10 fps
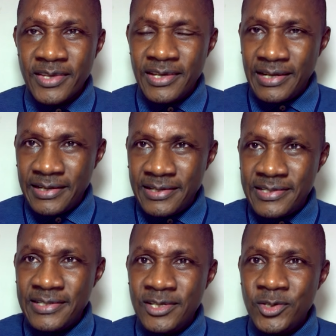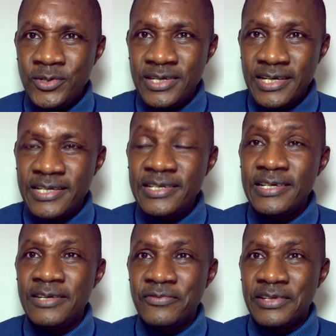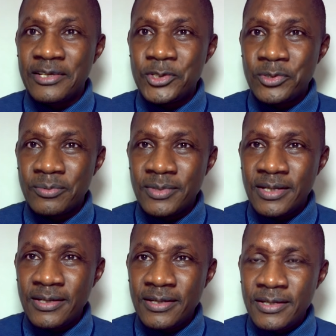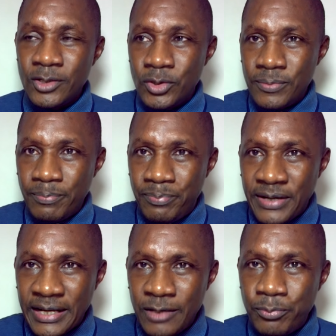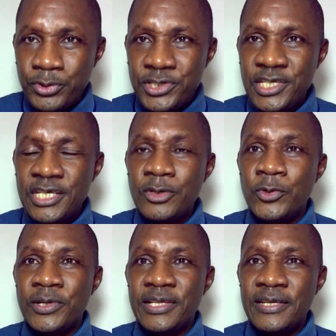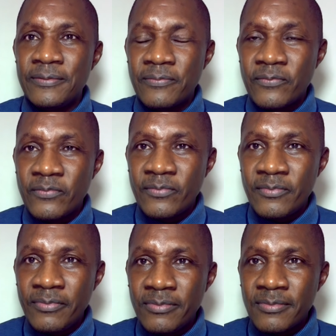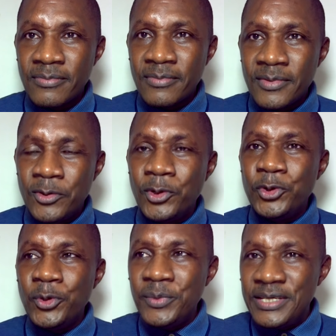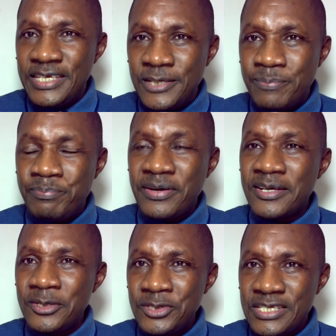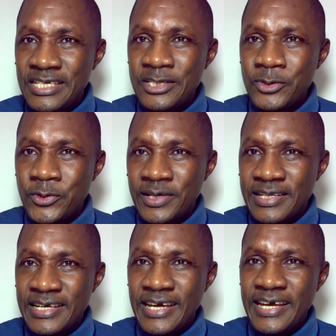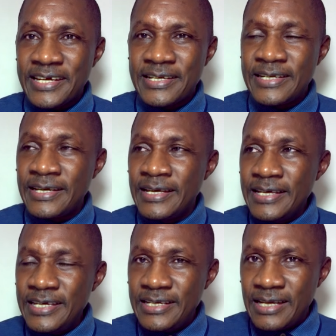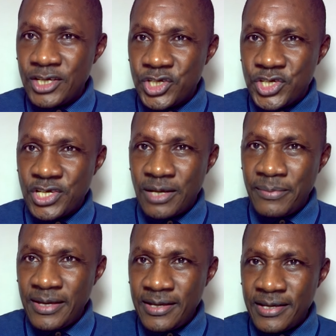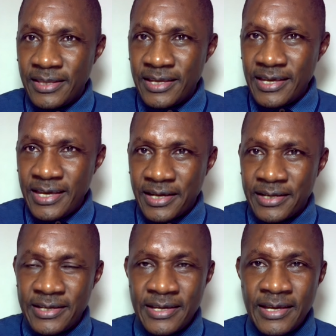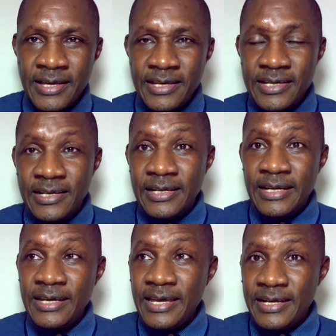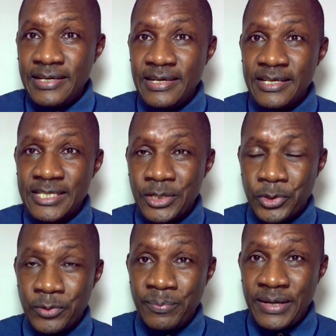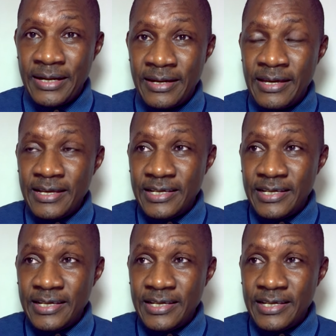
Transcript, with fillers: Il a décidé de décliner l'invitation. Pareil pour Siriki Konaté. Donc ne me dites pas que Siriki Konate est RDA. Il n'a jamais été RDA. Il est un ex-rebelle.